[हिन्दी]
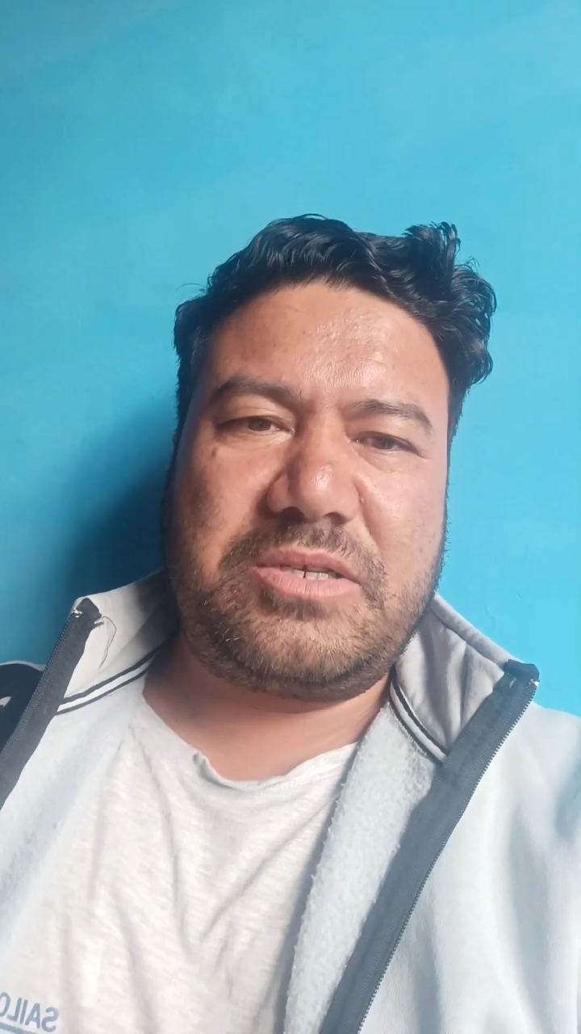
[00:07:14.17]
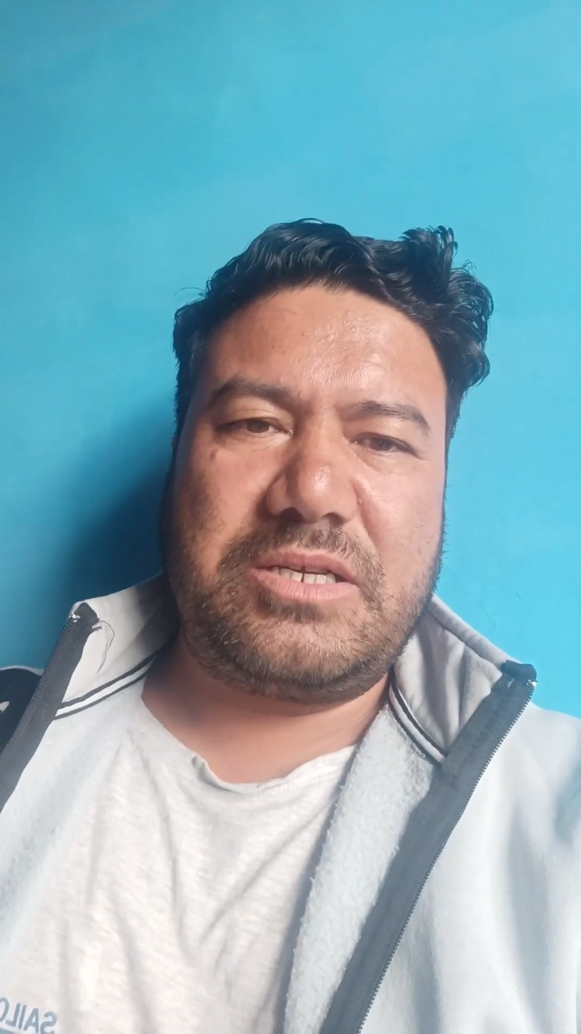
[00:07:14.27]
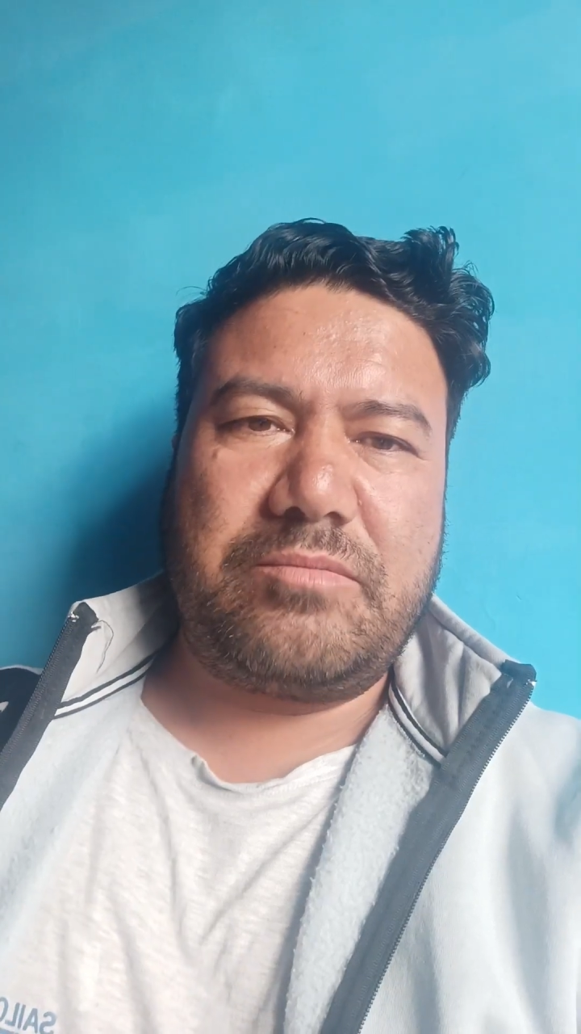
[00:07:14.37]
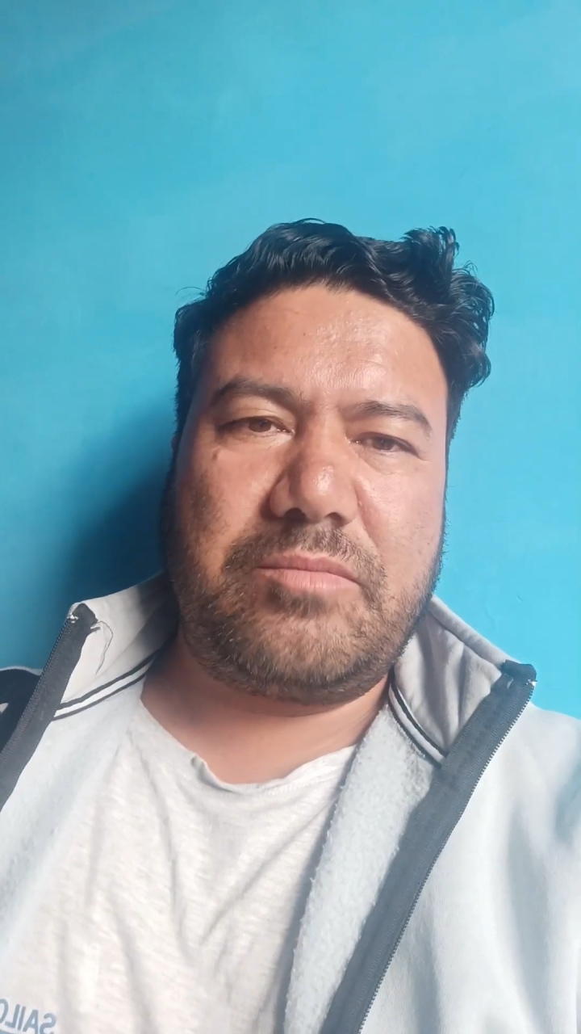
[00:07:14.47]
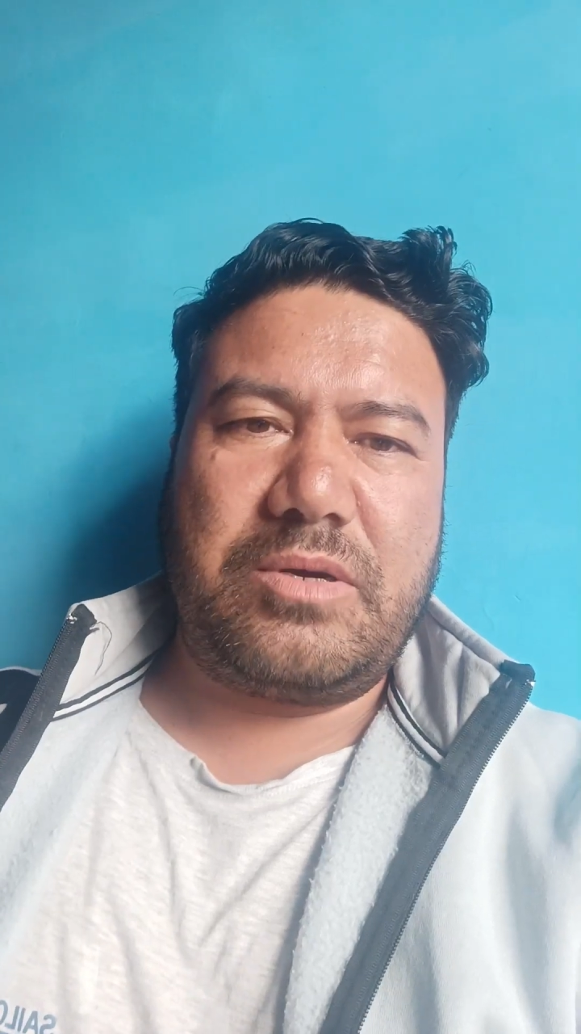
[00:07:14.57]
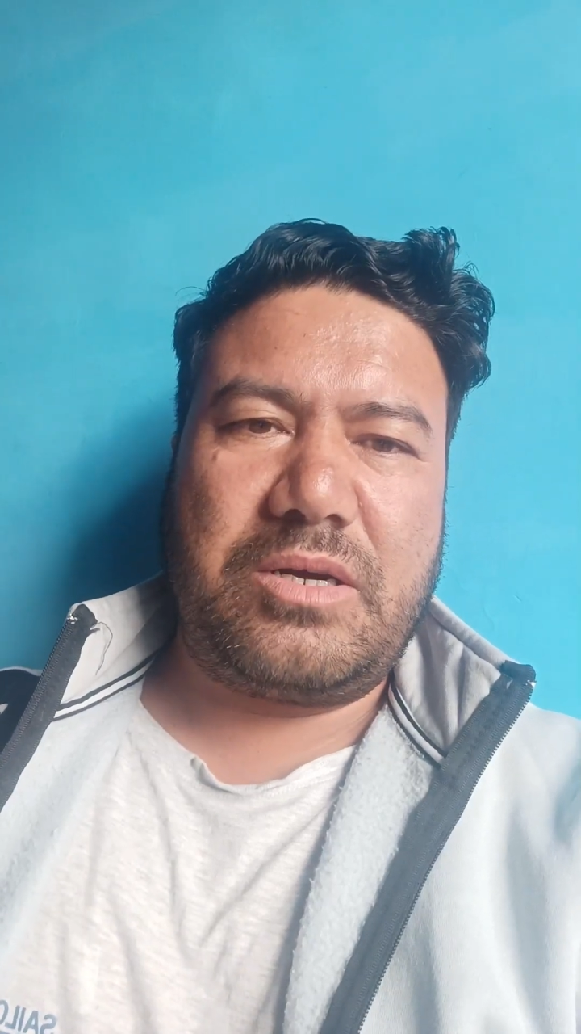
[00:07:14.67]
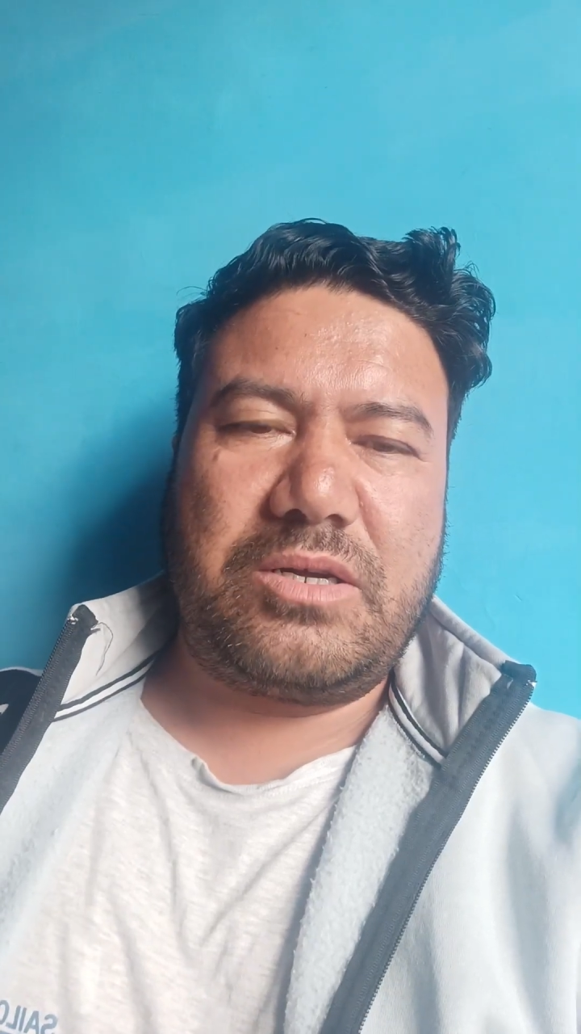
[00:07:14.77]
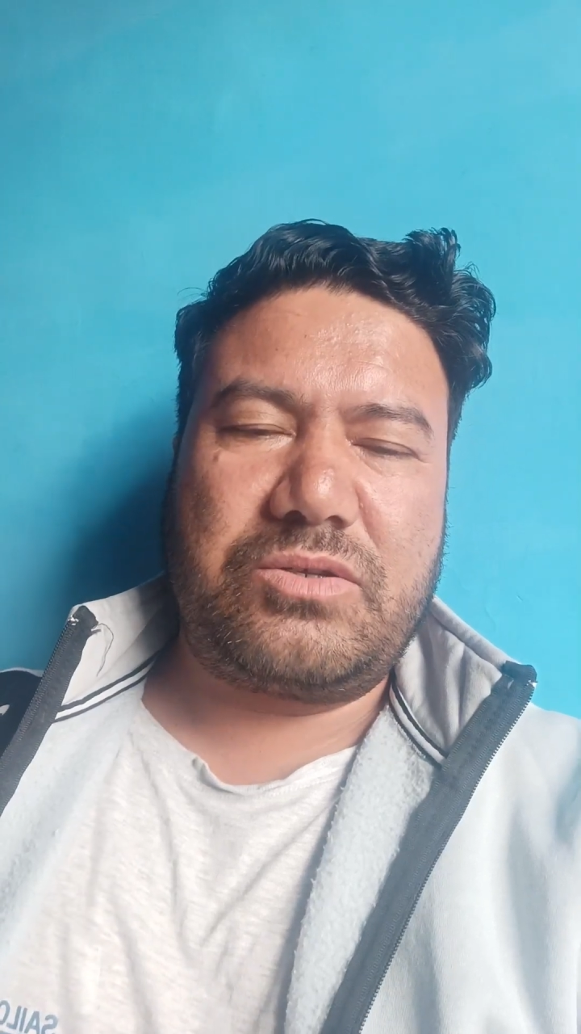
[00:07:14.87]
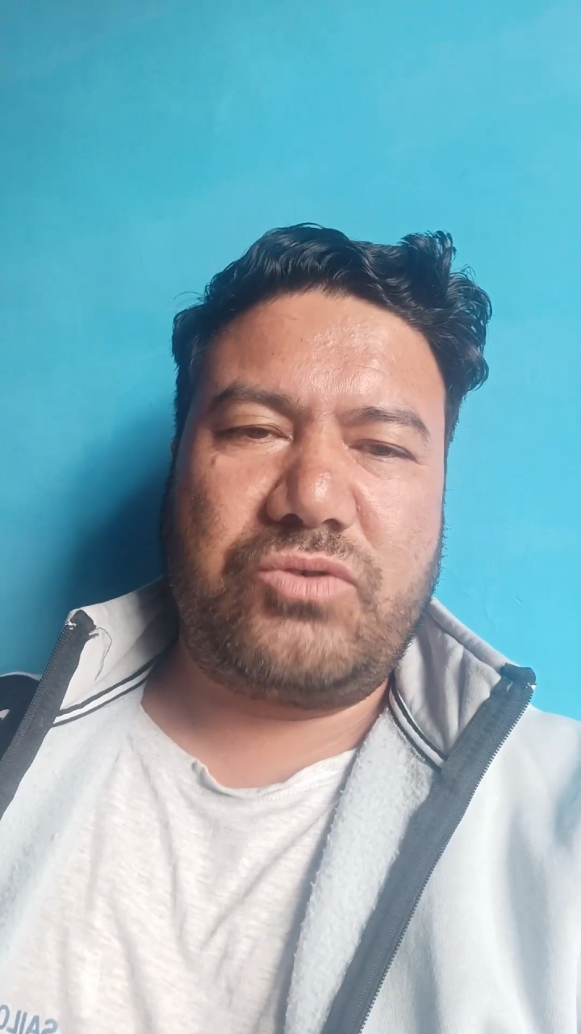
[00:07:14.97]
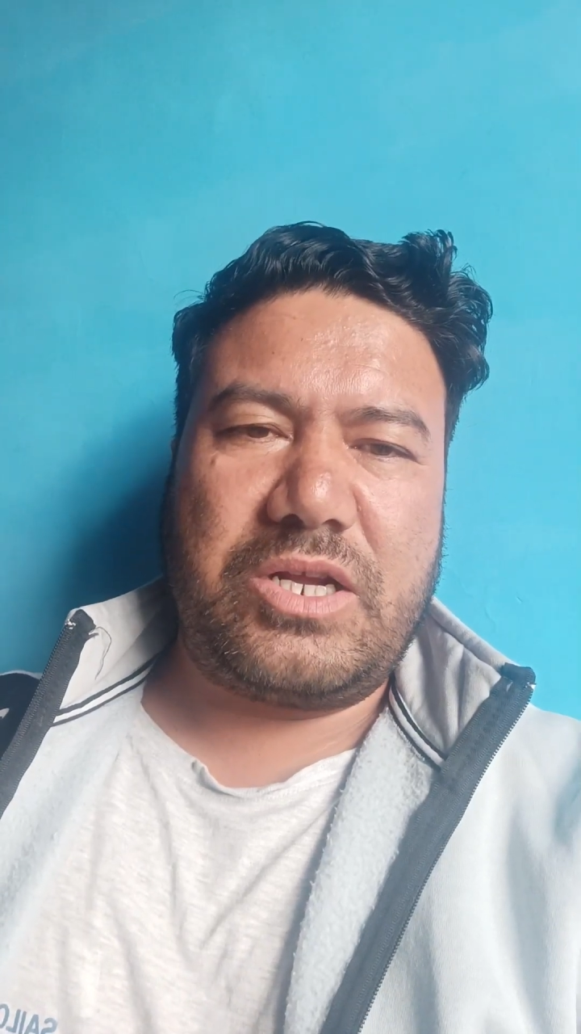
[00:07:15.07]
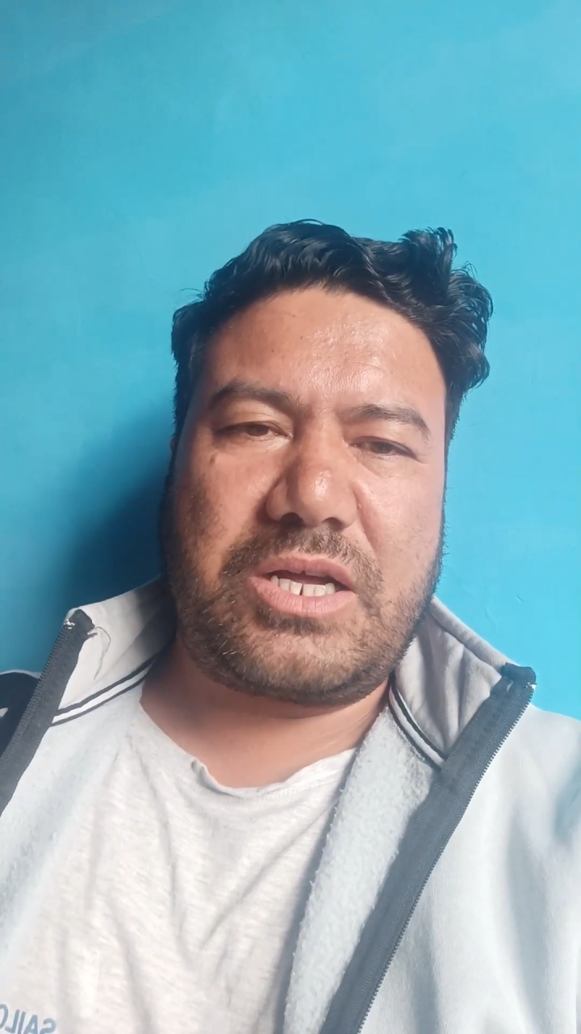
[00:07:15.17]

ज्वाइन